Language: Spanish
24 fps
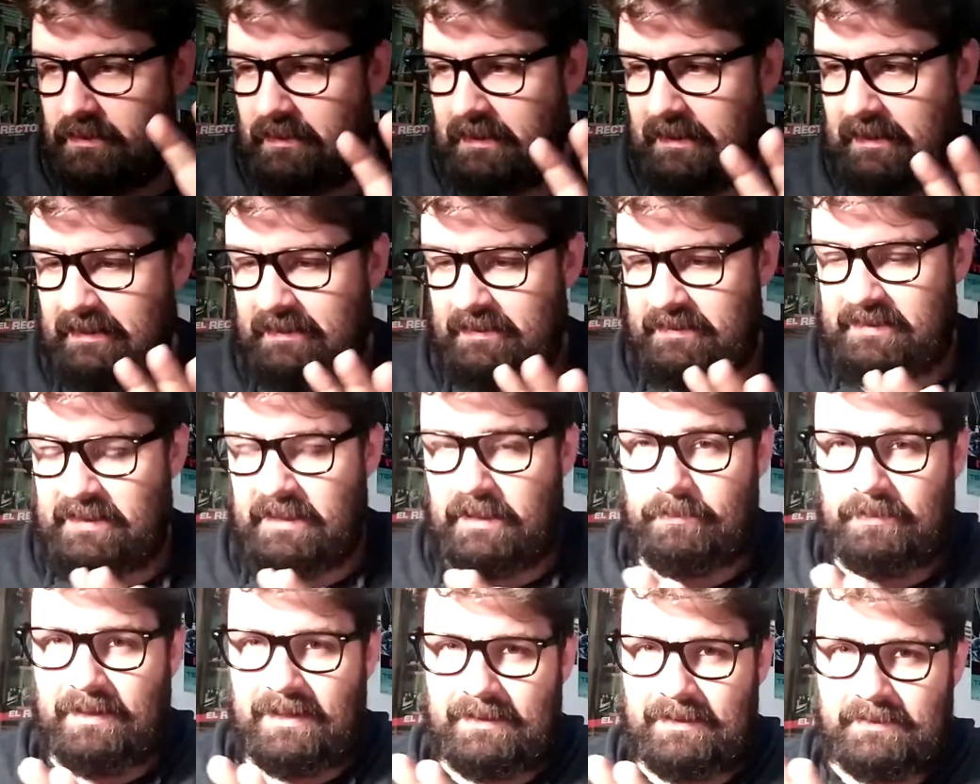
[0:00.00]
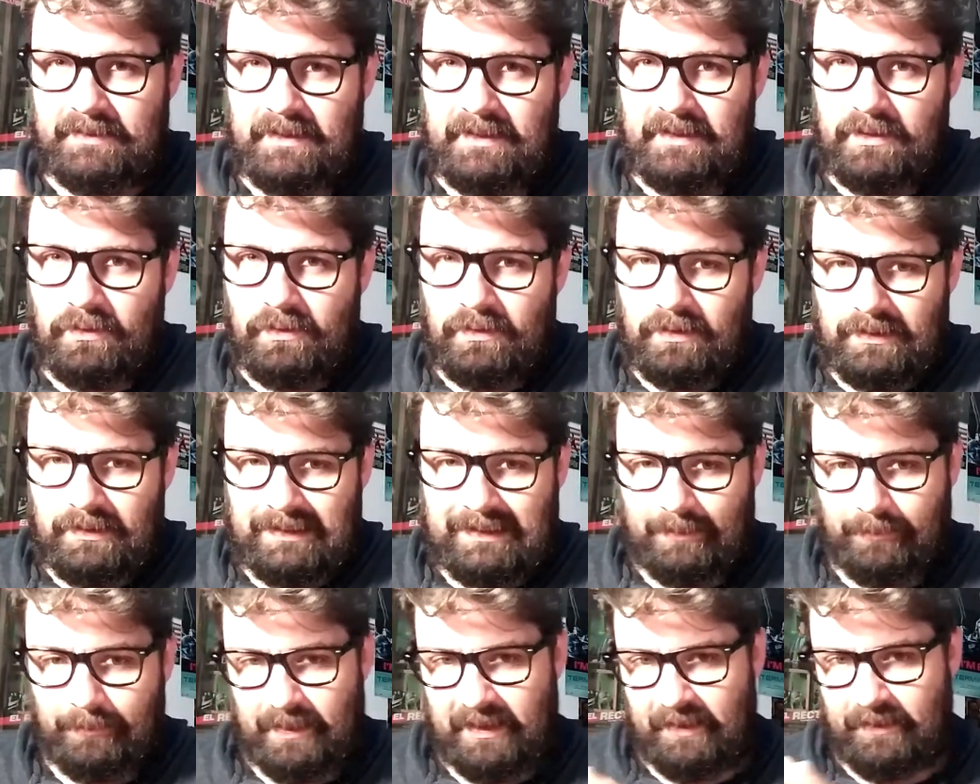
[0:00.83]
Ah, se iba al tío,
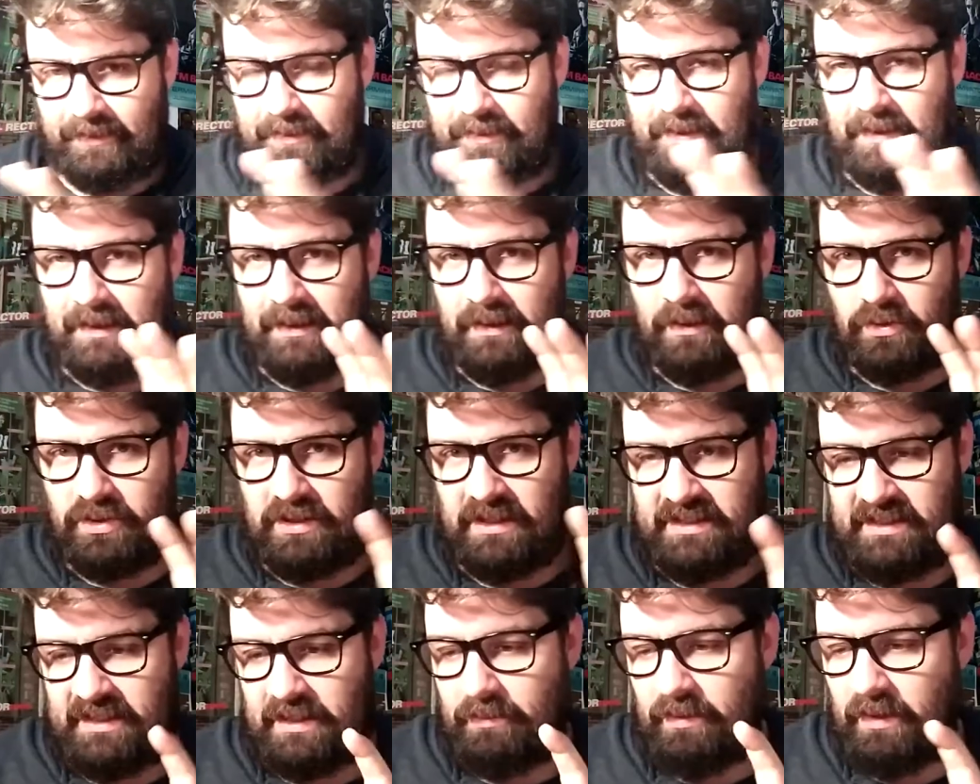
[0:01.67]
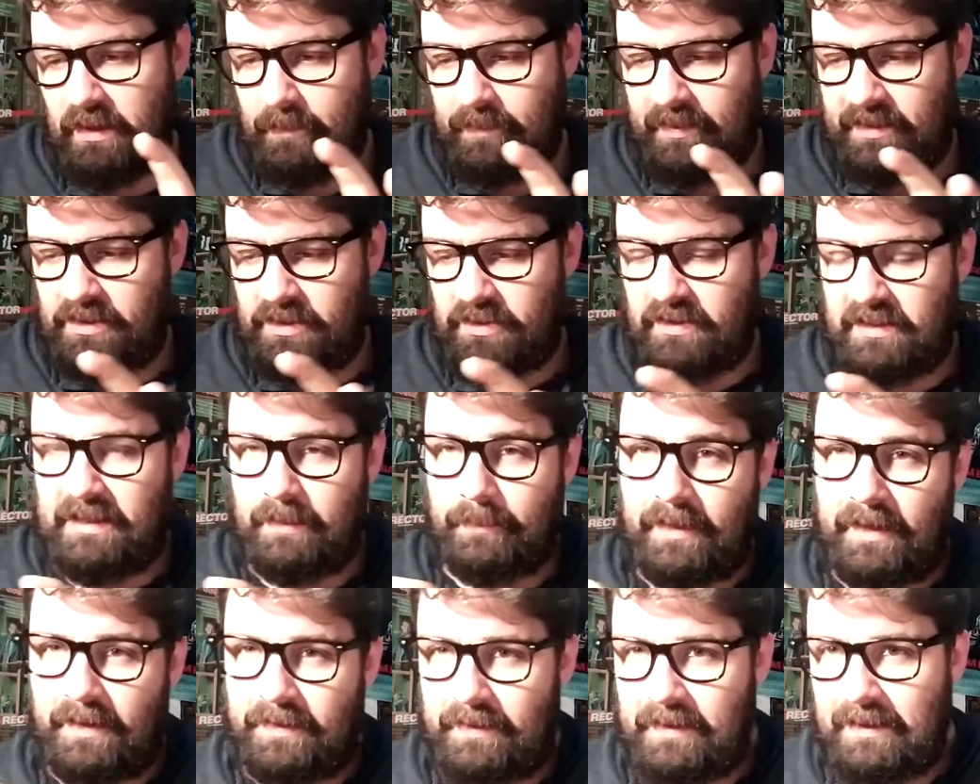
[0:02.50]
aparecía. O sea, se iba una persona y
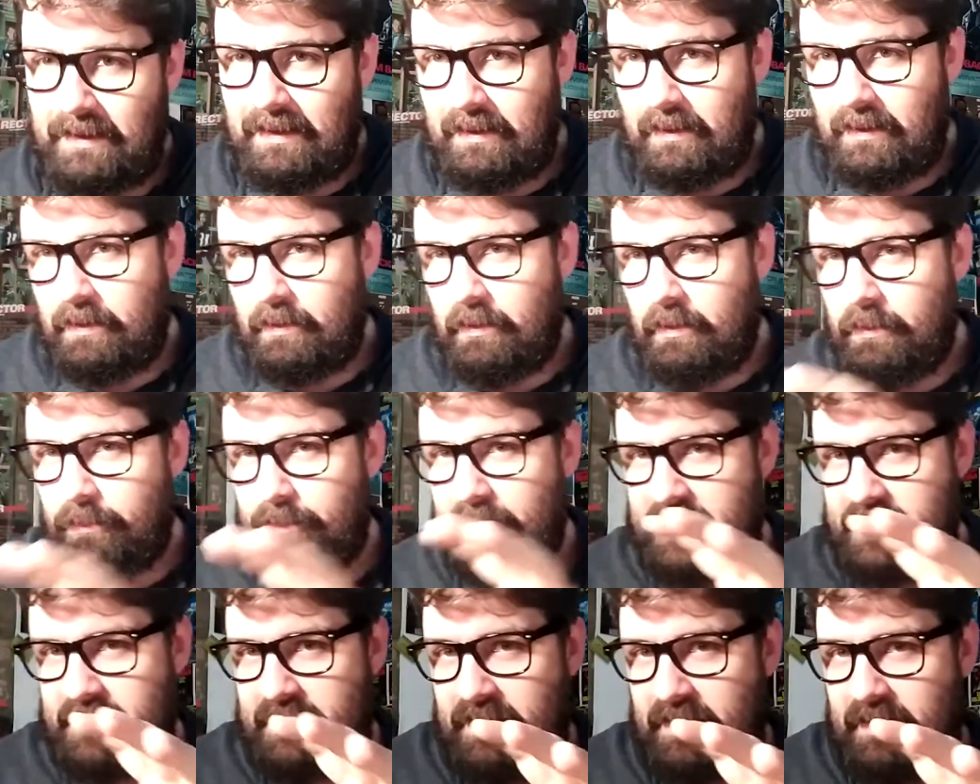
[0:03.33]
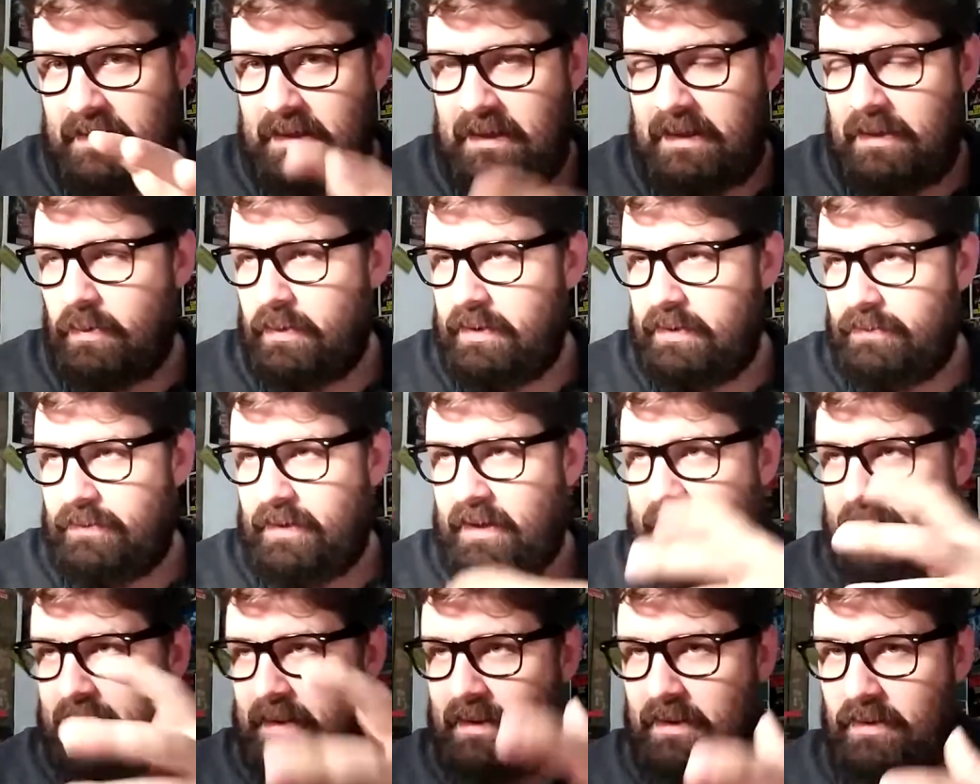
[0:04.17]
aparecía vestida o
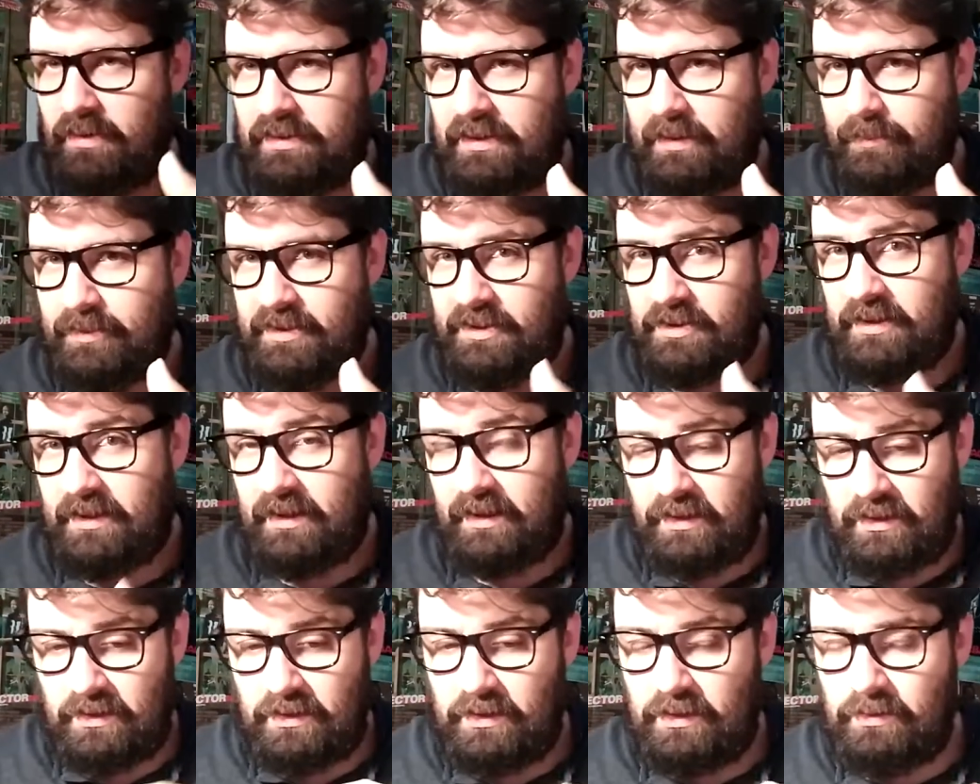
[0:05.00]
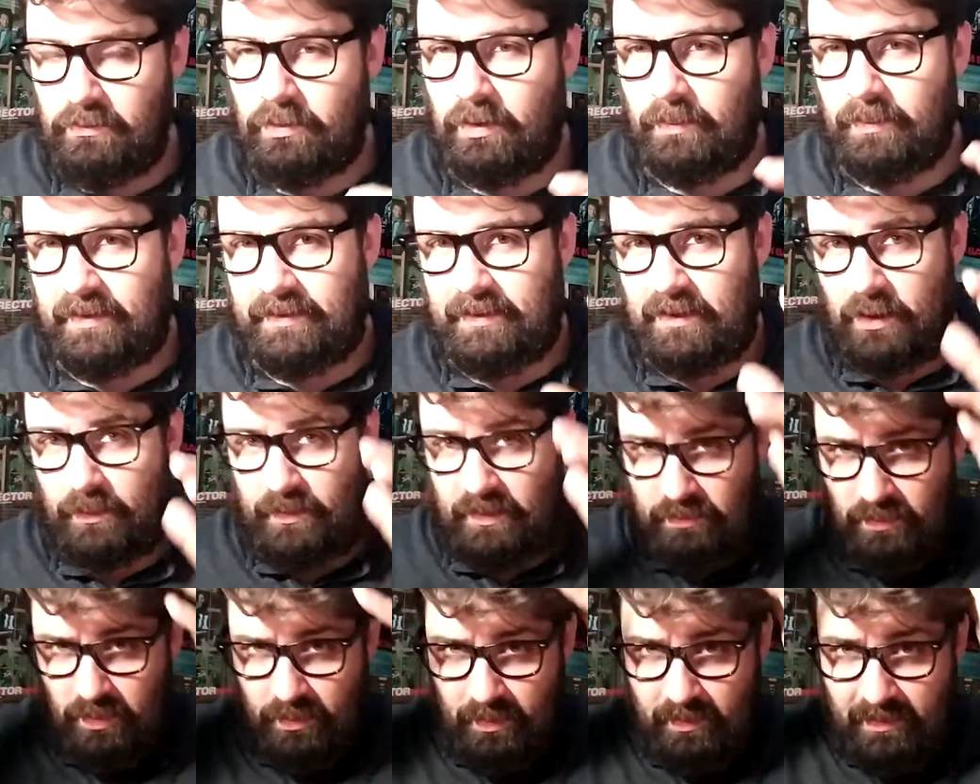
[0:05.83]
disfrazada de otra persona. Vamos a hacer lo
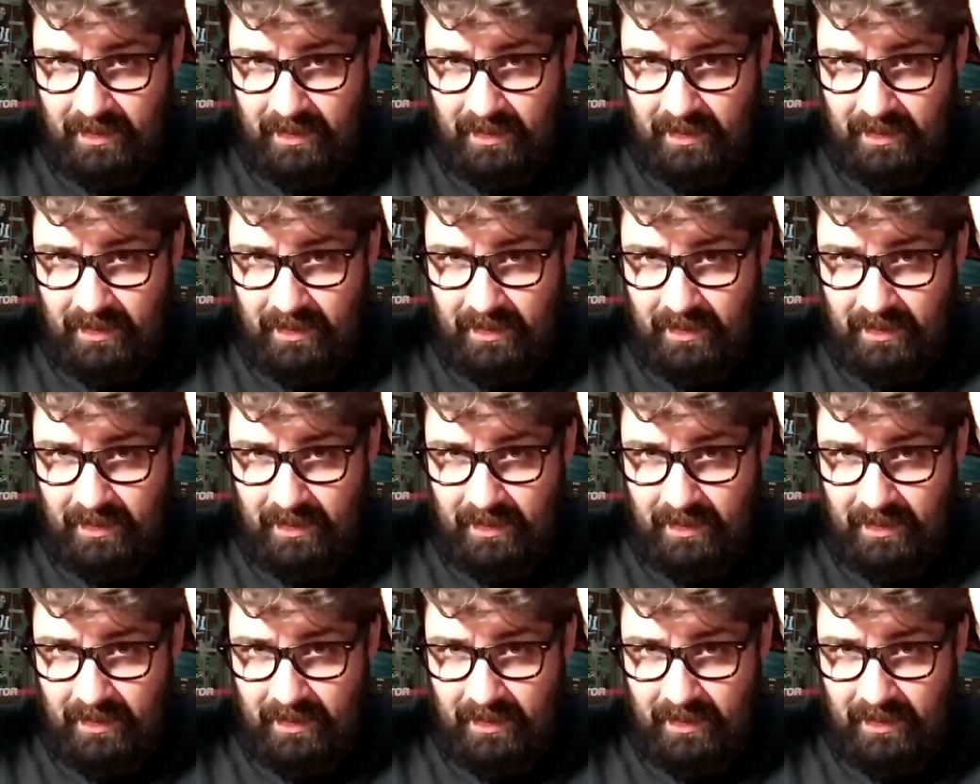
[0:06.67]
mismo.